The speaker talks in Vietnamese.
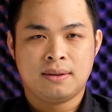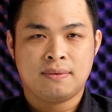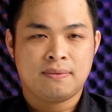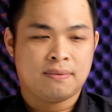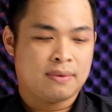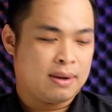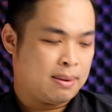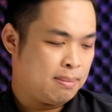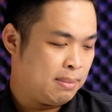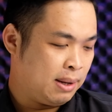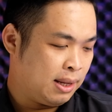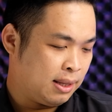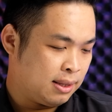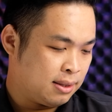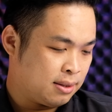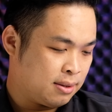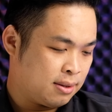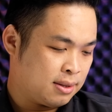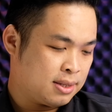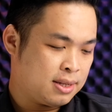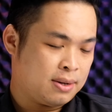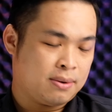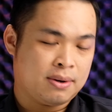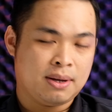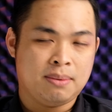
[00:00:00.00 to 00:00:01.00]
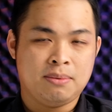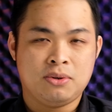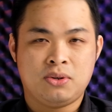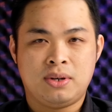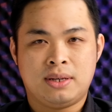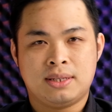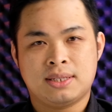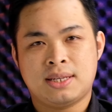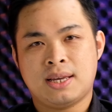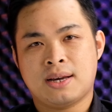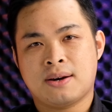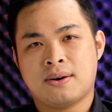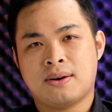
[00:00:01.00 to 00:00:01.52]
và mình sau khi mình
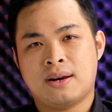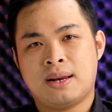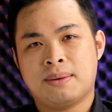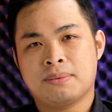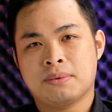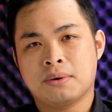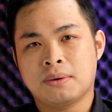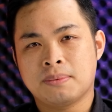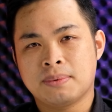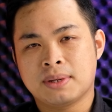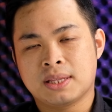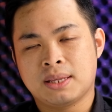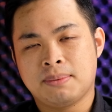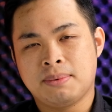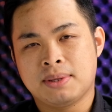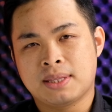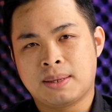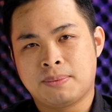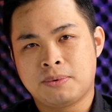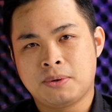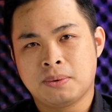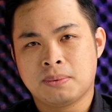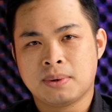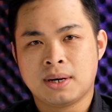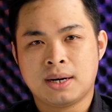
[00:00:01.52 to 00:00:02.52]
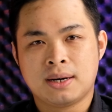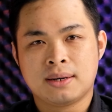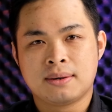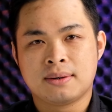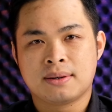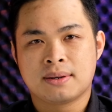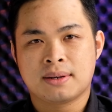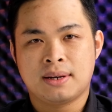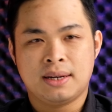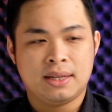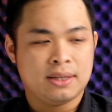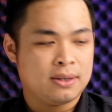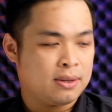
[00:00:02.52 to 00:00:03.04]
chuyển sang con laptop này thì mình tập trung hơn
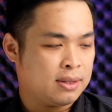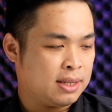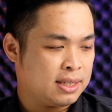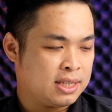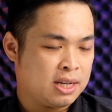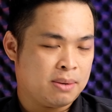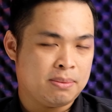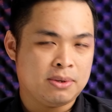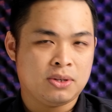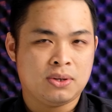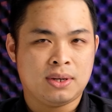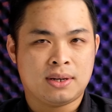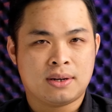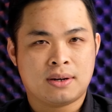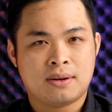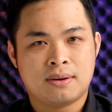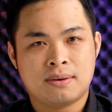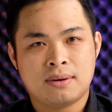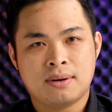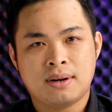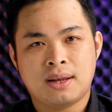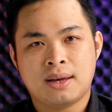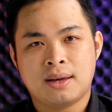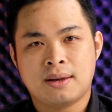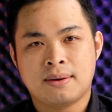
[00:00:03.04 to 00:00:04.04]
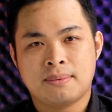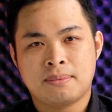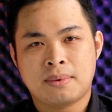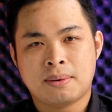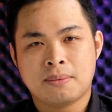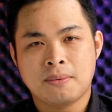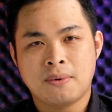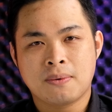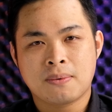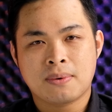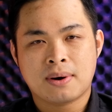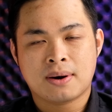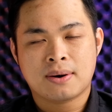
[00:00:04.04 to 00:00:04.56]
lý do tại sao mình chuyển con uh,
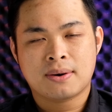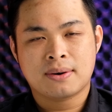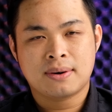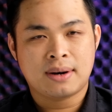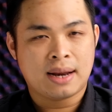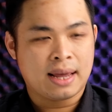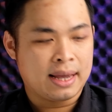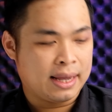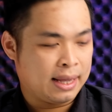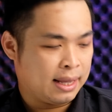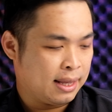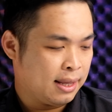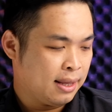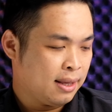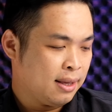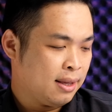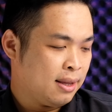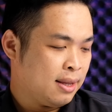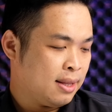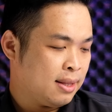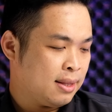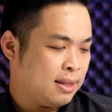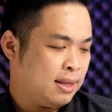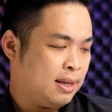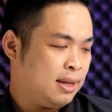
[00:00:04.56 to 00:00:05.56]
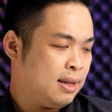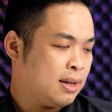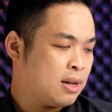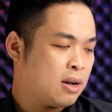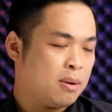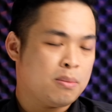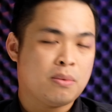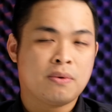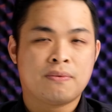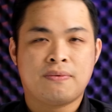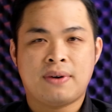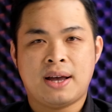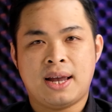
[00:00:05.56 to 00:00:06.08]
MacBook qua con này thì
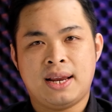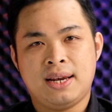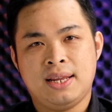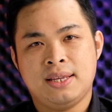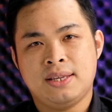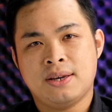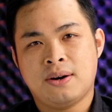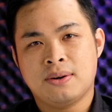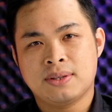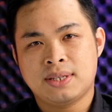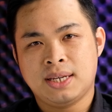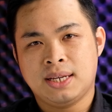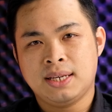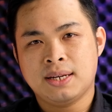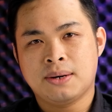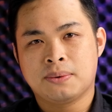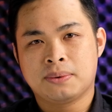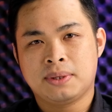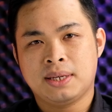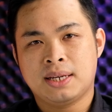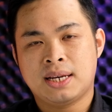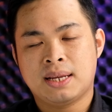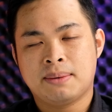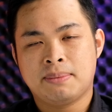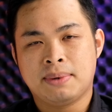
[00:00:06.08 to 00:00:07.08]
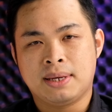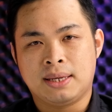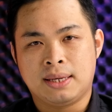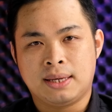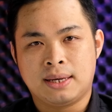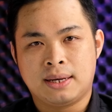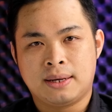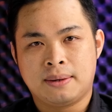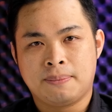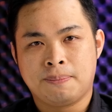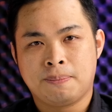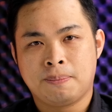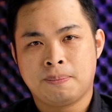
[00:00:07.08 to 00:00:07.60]
có một vài lý do chính đầu tiên là mình
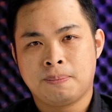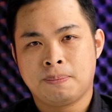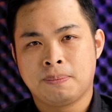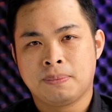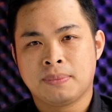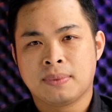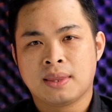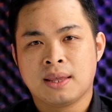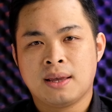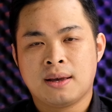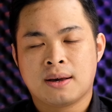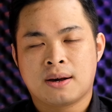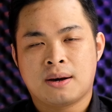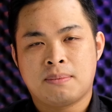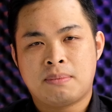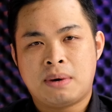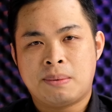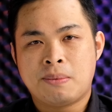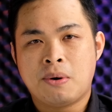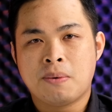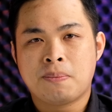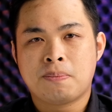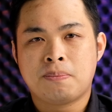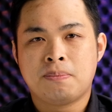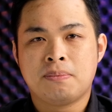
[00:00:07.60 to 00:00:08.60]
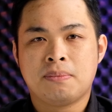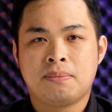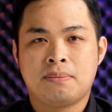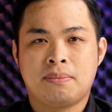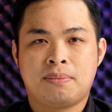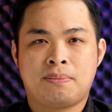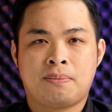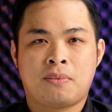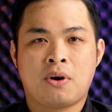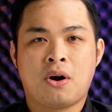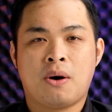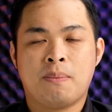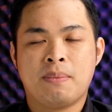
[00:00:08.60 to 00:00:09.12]
uh, con MacBook
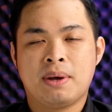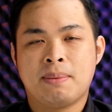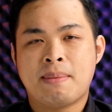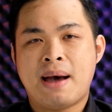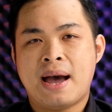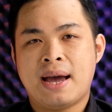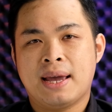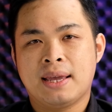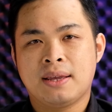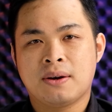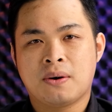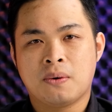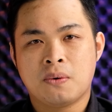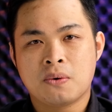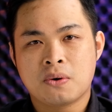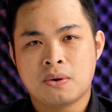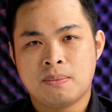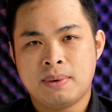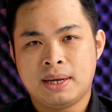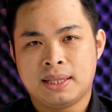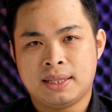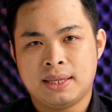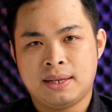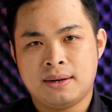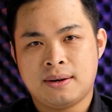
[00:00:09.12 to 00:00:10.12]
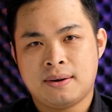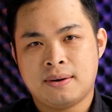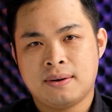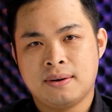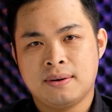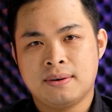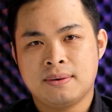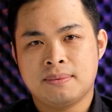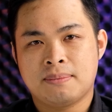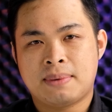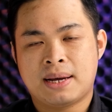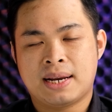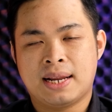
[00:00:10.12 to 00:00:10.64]
Pro 13 inch cũ của mình thì
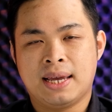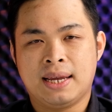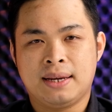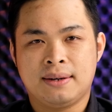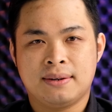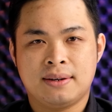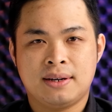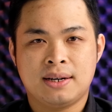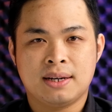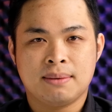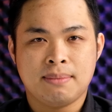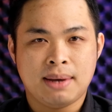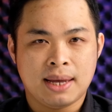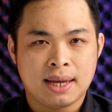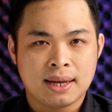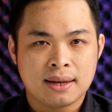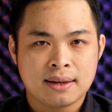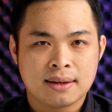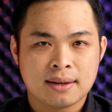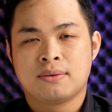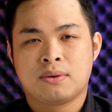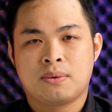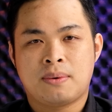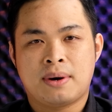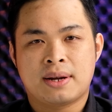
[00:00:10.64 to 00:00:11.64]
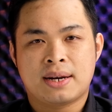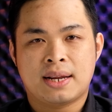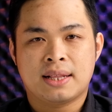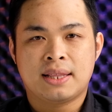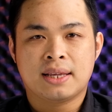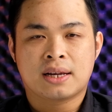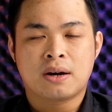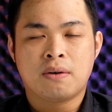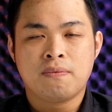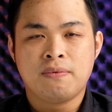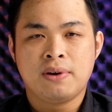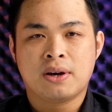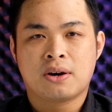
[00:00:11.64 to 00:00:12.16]
nó màn hình nó hơi bé ngoài ra
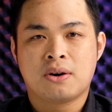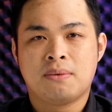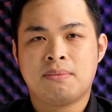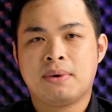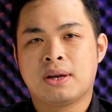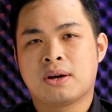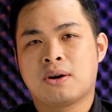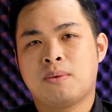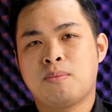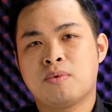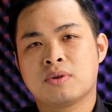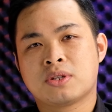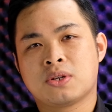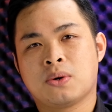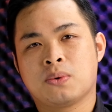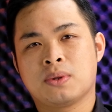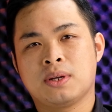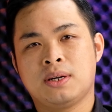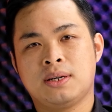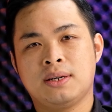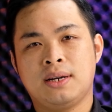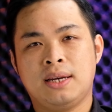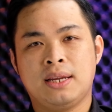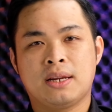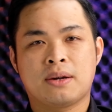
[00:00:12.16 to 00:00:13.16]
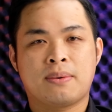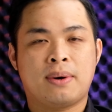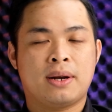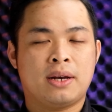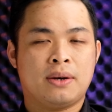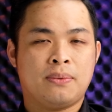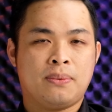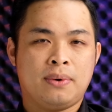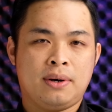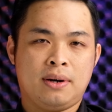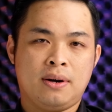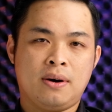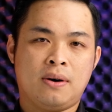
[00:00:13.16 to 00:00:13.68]
thì công việc của mình có một số thứ liên quan
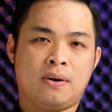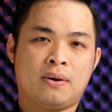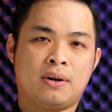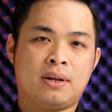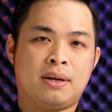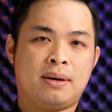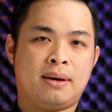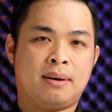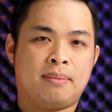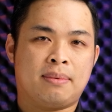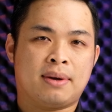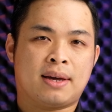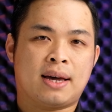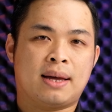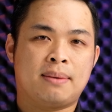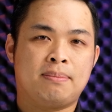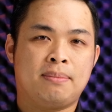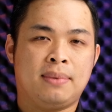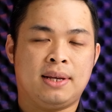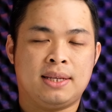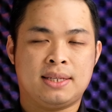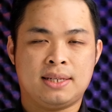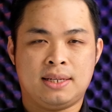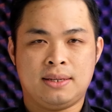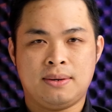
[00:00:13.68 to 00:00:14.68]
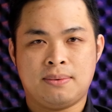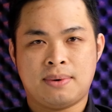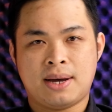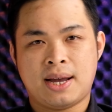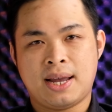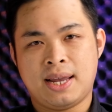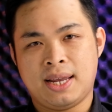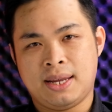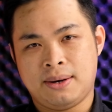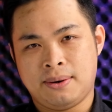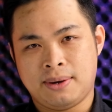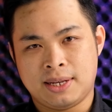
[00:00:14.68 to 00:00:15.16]
đến Windows nên là mình cần mình sử dụng hai hệ điều